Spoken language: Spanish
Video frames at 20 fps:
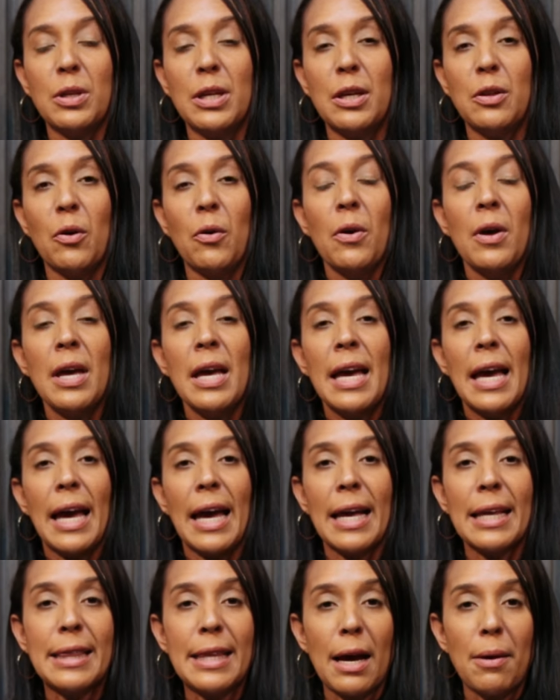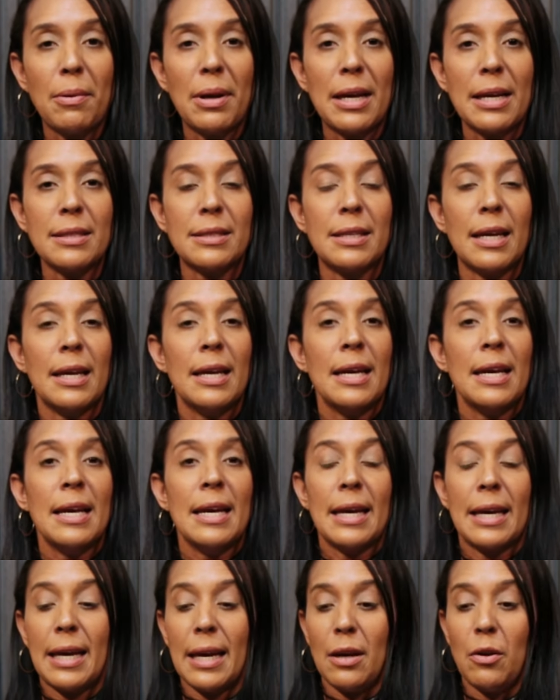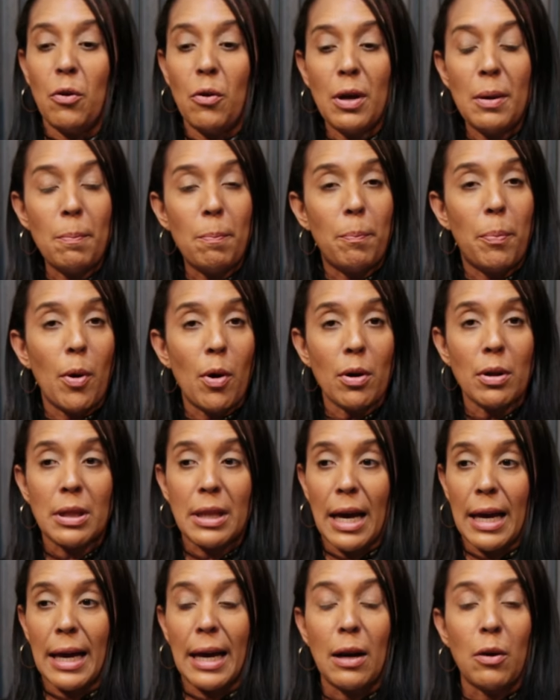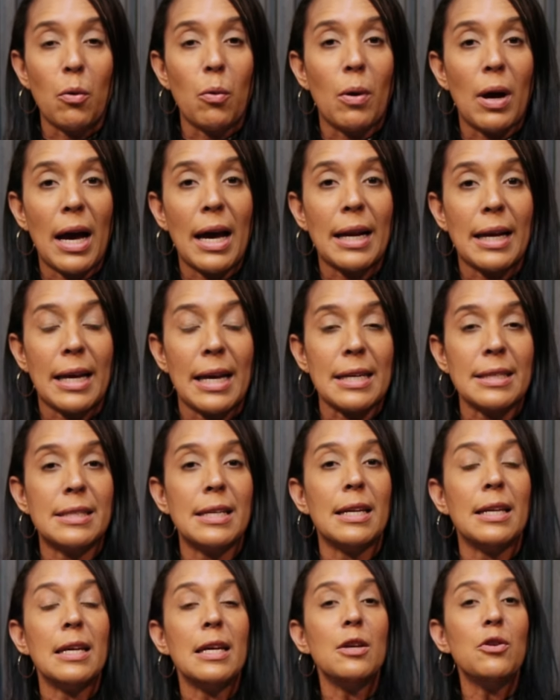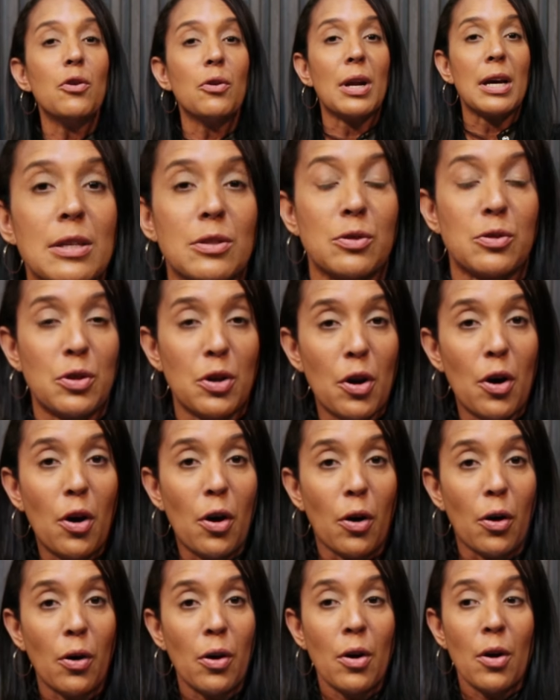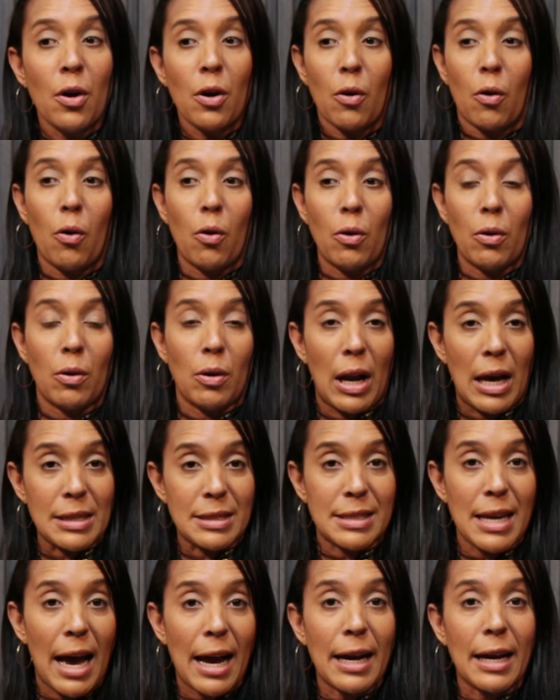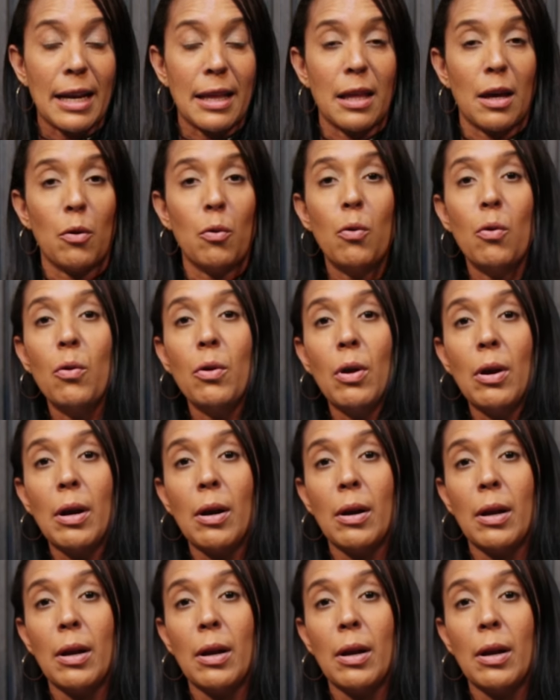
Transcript: Unidos establece que no importa en el lugar que ese niño nació con la sangre de, un,